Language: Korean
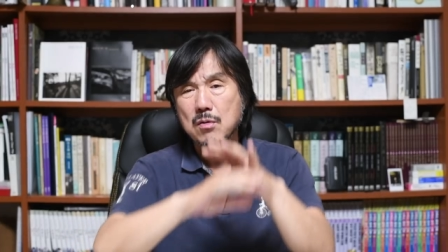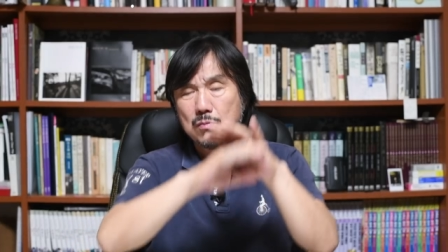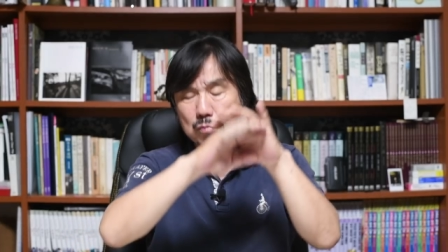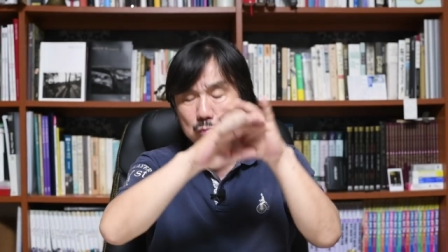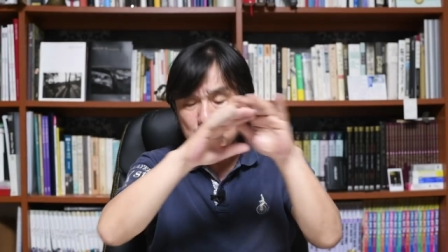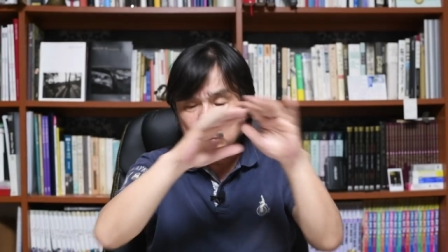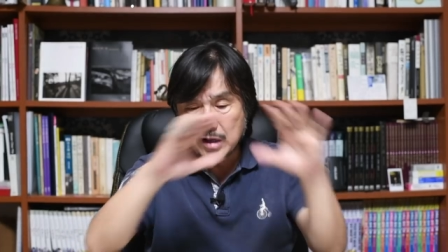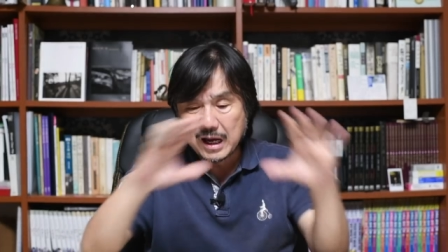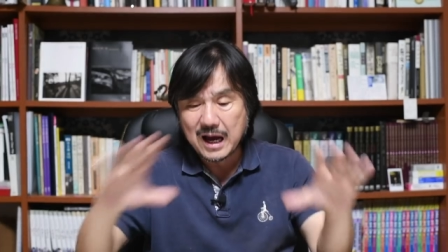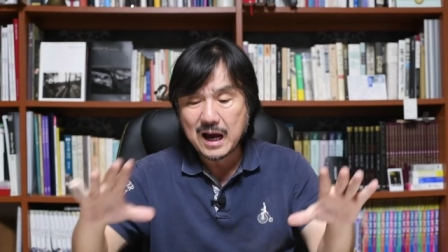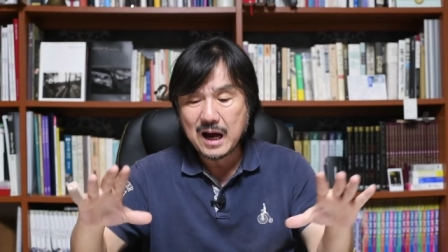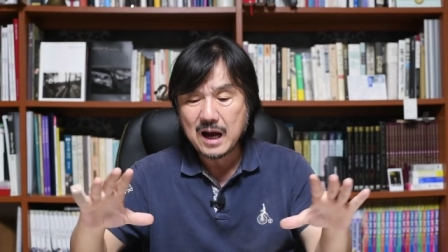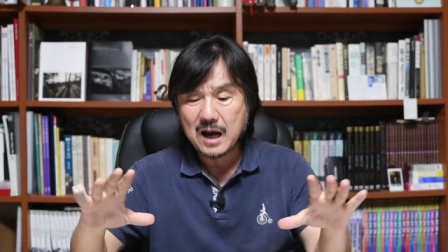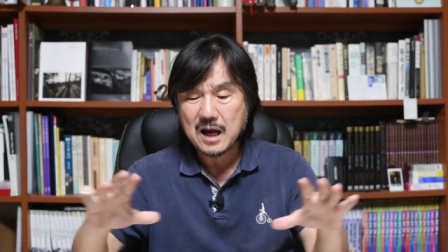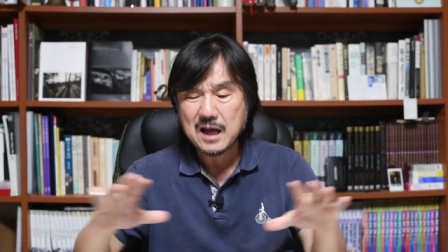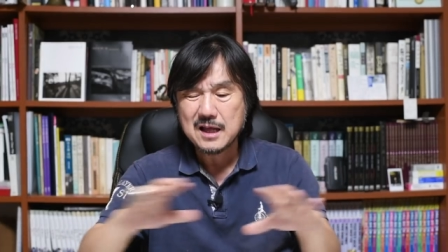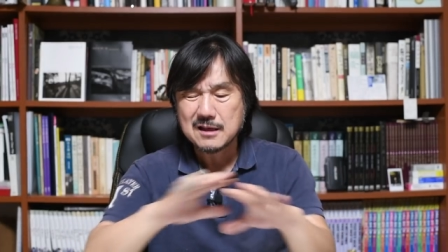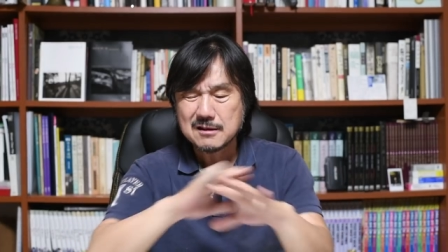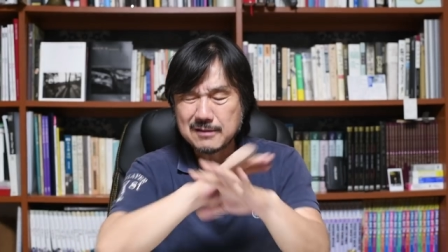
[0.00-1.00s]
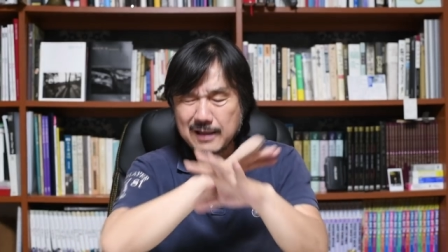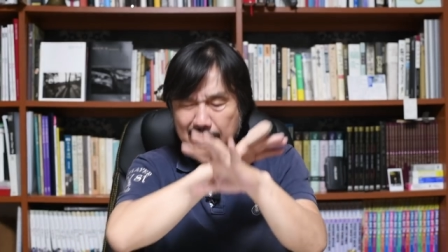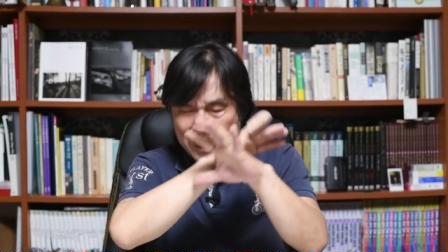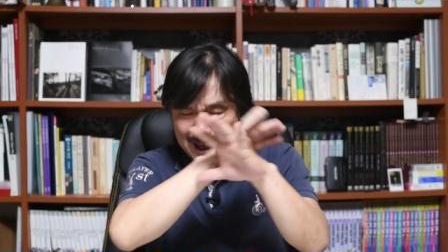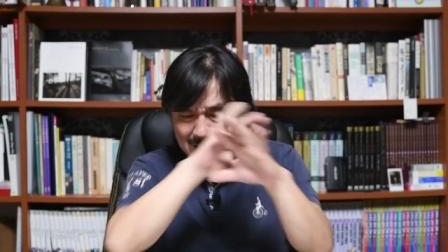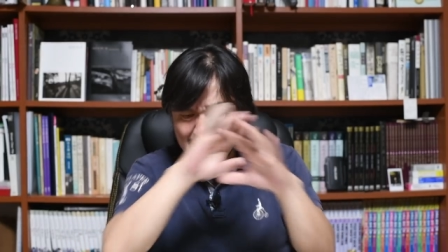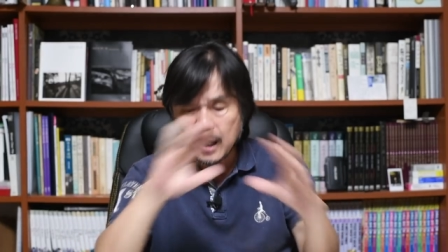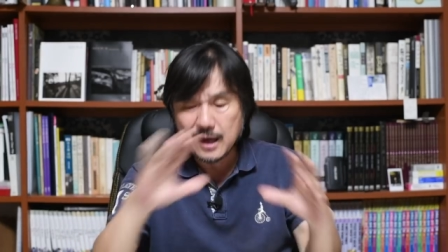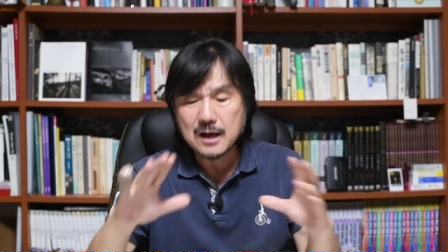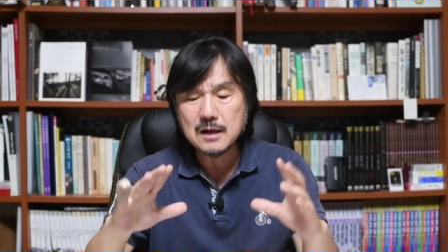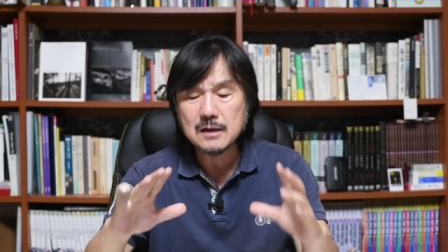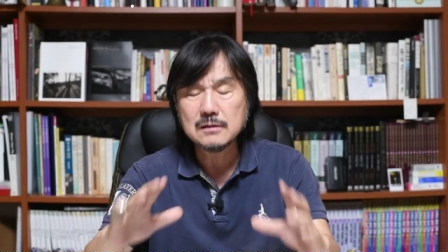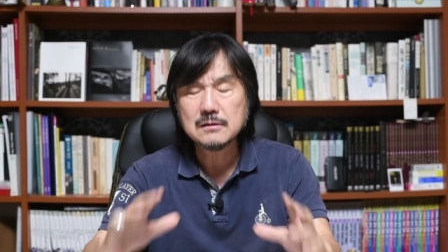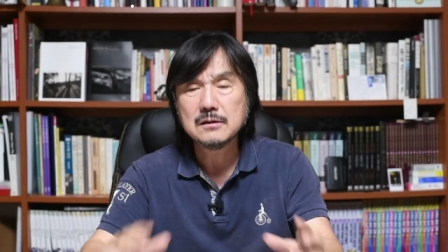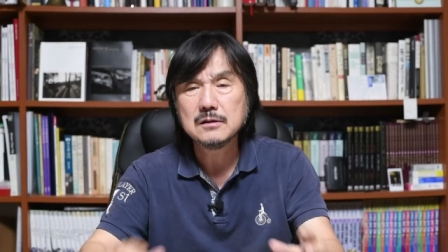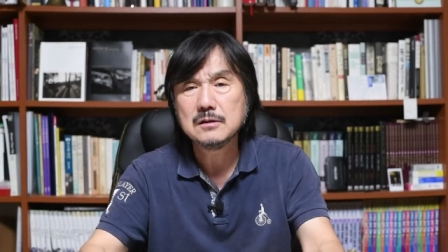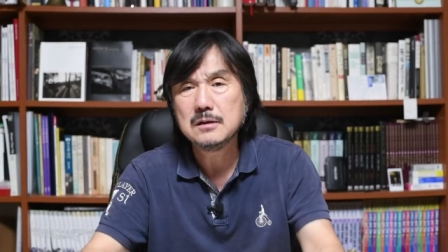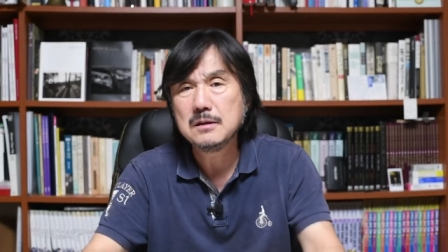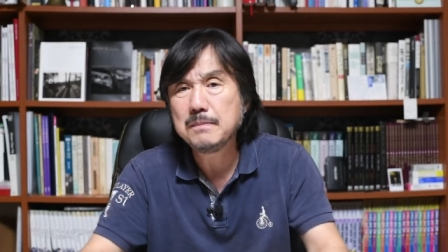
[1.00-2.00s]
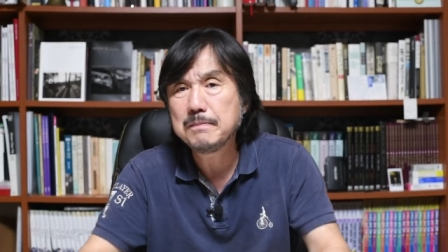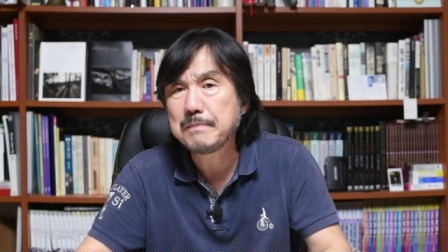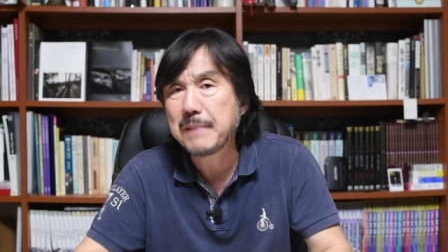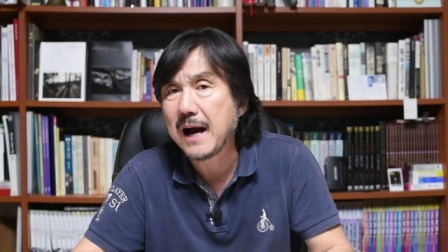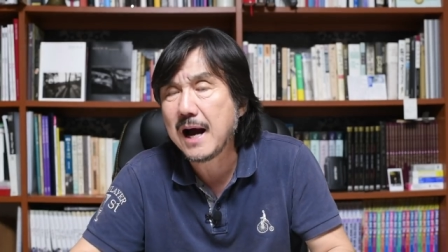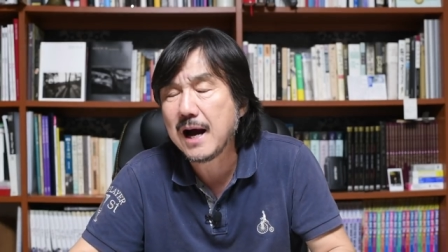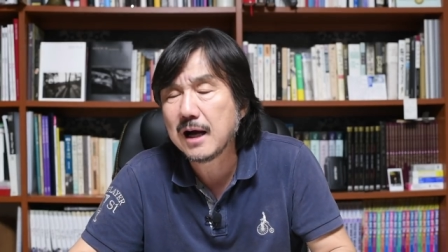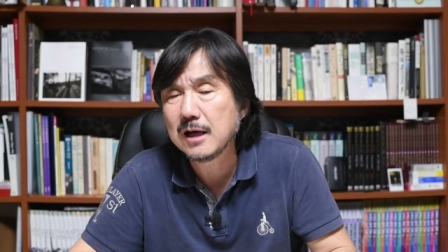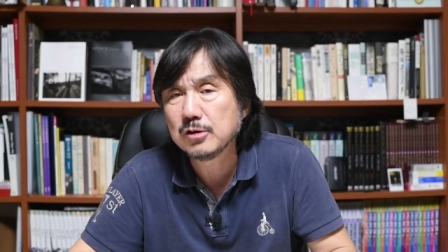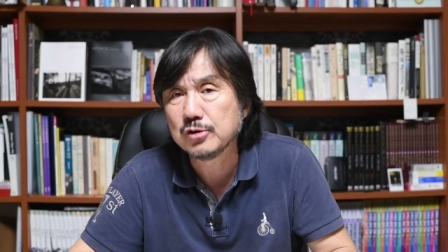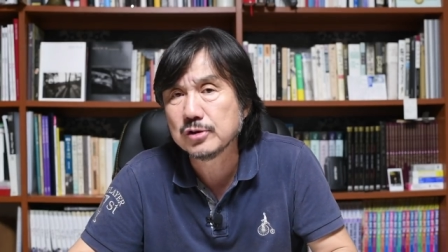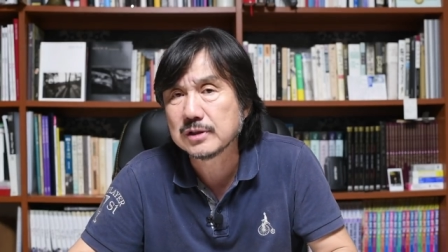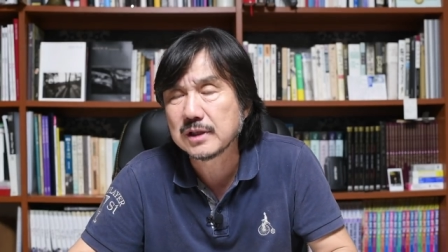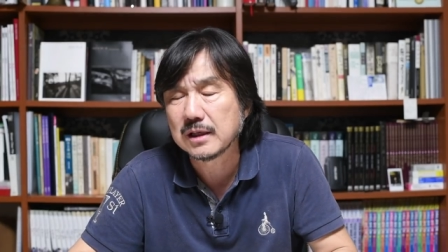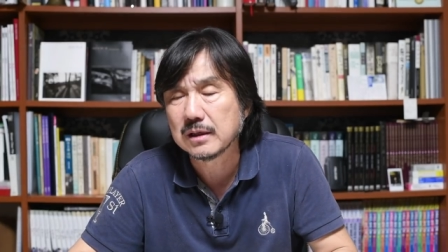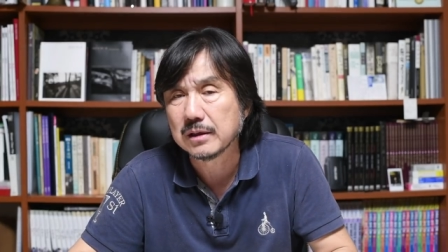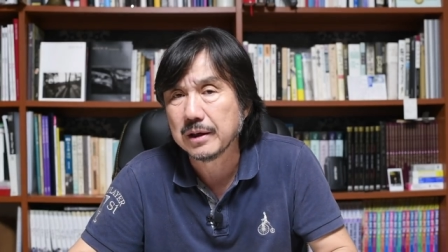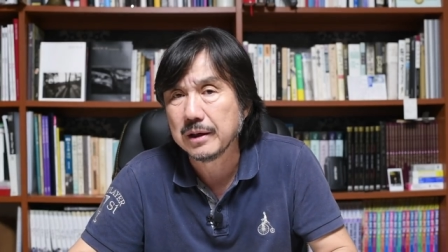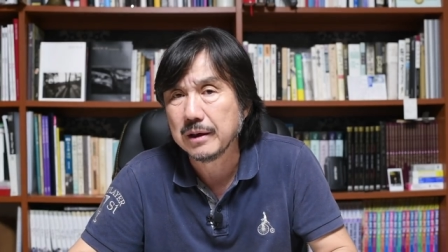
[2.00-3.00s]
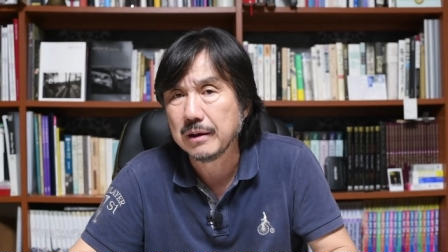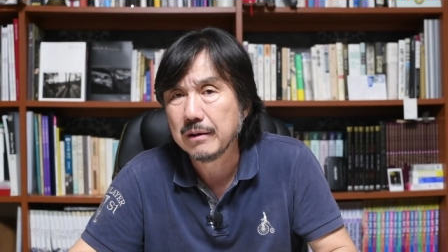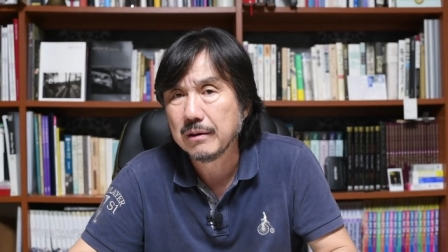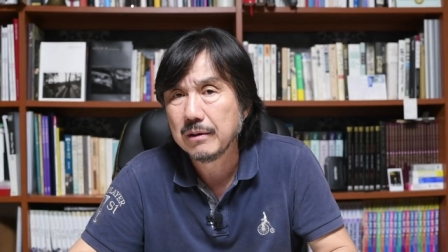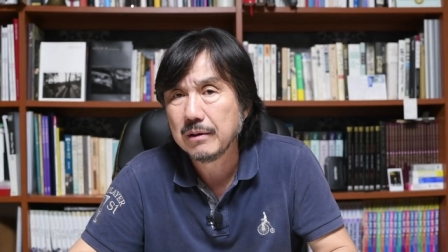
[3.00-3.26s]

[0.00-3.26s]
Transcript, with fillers: 문화 다양한 것들을 파악할 수 있다는 거예요.